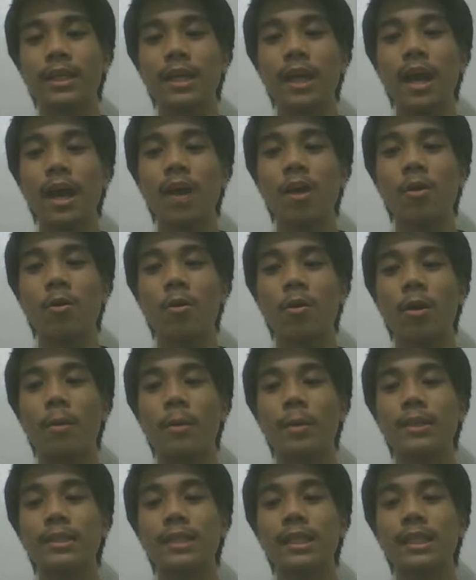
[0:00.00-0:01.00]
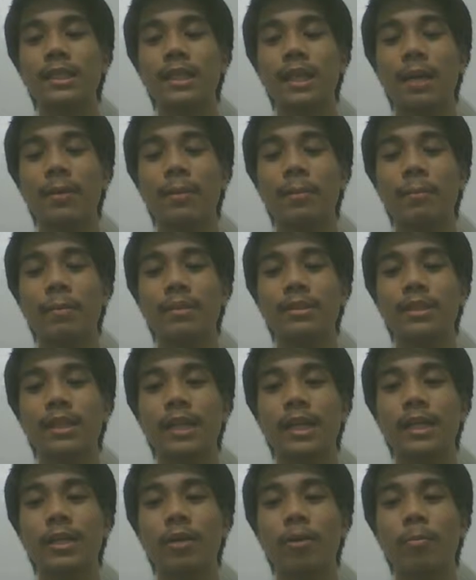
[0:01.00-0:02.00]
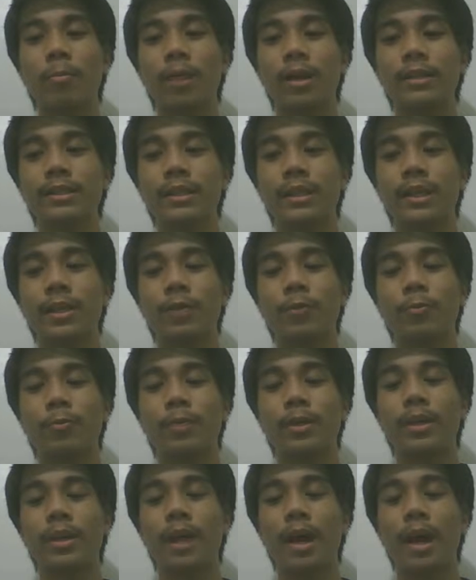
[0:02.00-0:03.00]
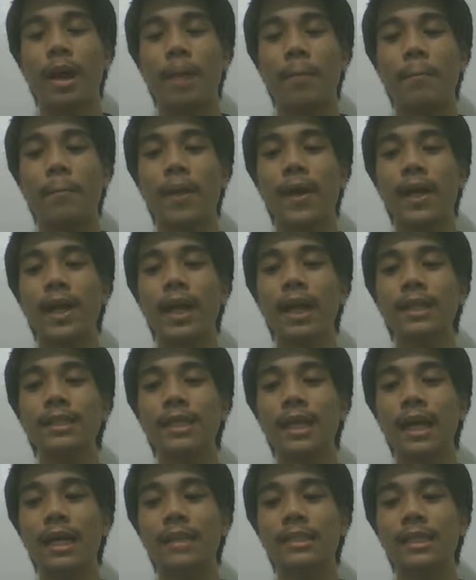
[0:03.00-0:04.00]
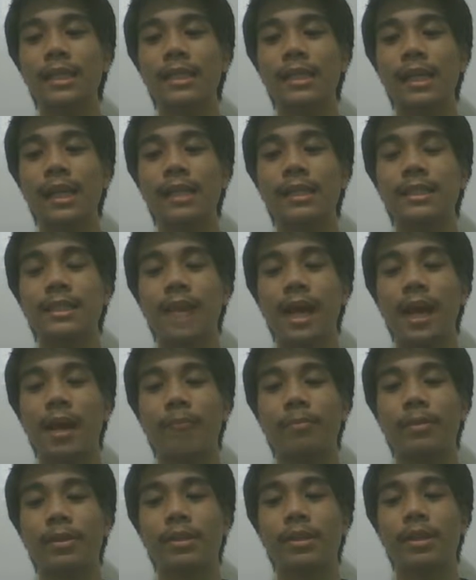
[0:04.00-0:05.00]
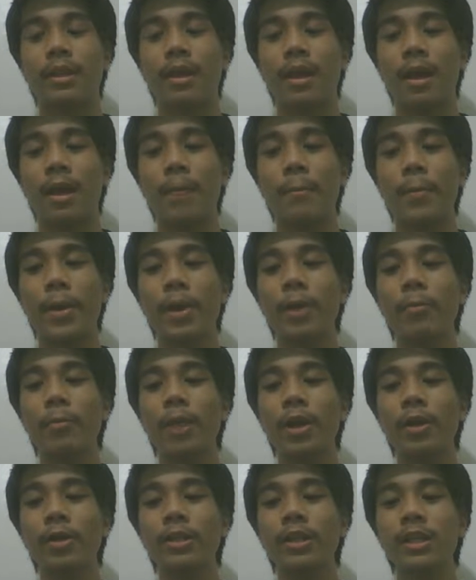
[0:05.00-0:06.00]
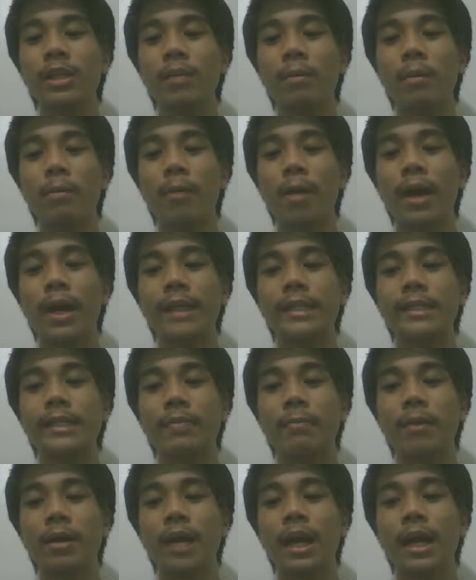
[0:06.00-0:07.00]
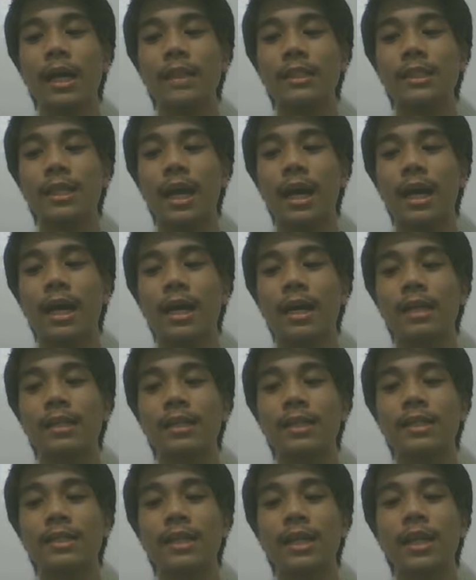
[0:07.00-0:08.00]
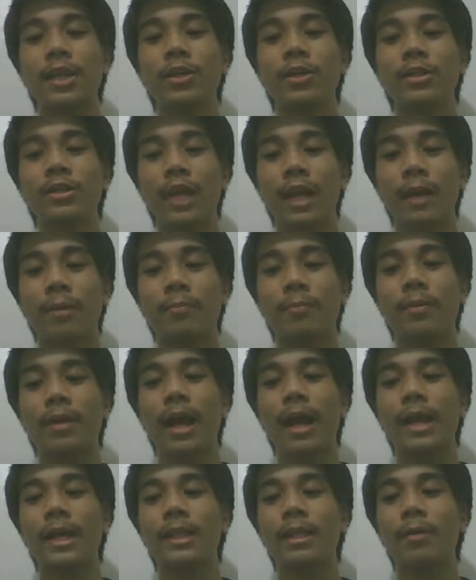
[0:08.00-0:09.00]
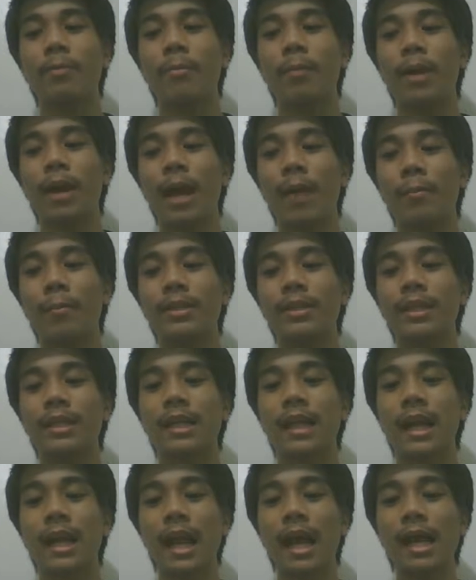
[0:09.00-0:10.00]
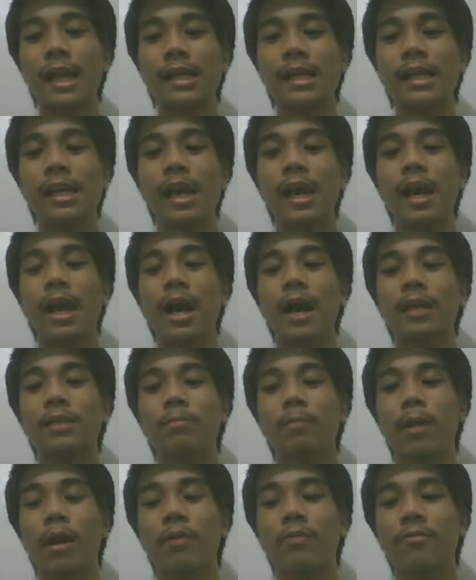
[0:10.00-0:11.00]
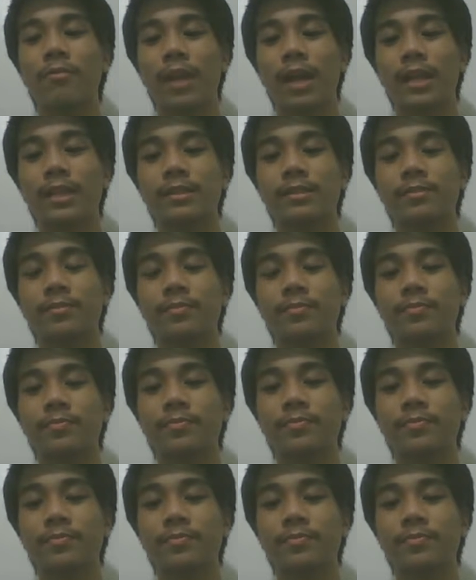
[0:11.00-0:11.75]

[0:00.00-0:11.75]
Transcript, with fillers: Masaya ako kapag sinasabing matalino ang mga taga-UP. Parang ang taas ng tingin sa amin. Pero meron din naman mga hindi magaganda na stereotype gaya ng maraming nagrarally at mga frat?